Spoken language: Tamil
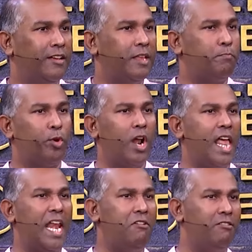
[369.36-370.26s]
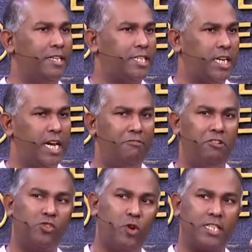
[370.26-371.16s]
இந்த புலனறிவை வச்சு என்
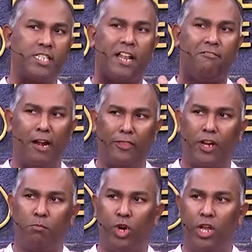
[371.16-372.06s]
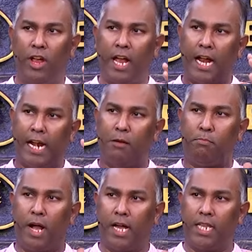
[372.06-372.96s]
விசுவாசத்தை நான் வளர்த்துற முடியும் என்
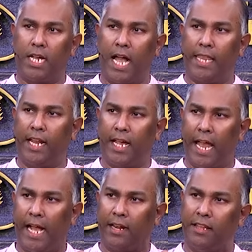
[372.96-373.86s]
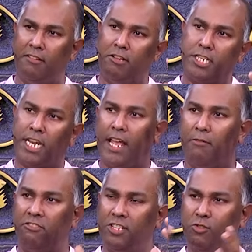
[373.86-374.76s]
கண்ணில் பார்க்குறது காதில் கேட்குறது இதை வச்சே
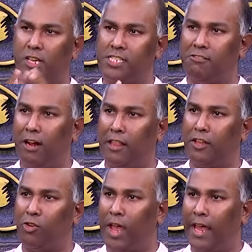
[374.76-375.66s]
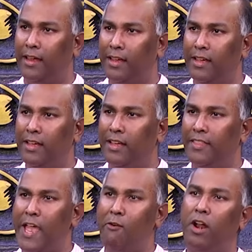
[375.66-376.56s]
நான் விசுவாசத்தை வளர்த்துருவேன்
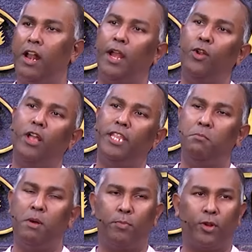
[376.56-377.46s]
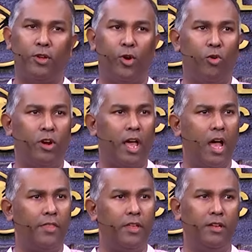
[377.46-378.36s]
தேவனை நான் இன்னும் அதிகமாக புரிந்து கொள்வேன்னா
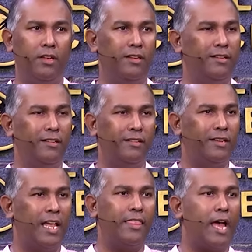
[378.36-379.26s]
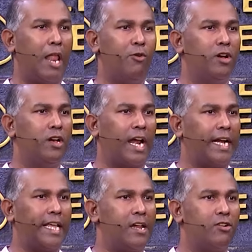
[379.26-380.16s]
அது எந்த அளவுக்கு
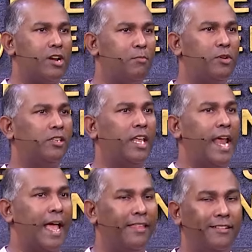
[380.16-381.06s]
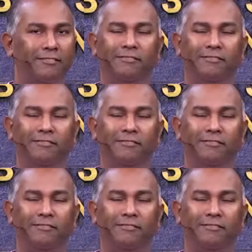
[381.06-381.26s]
கரெக்டாக இருக்கும்னு நமக்கு தெரியாது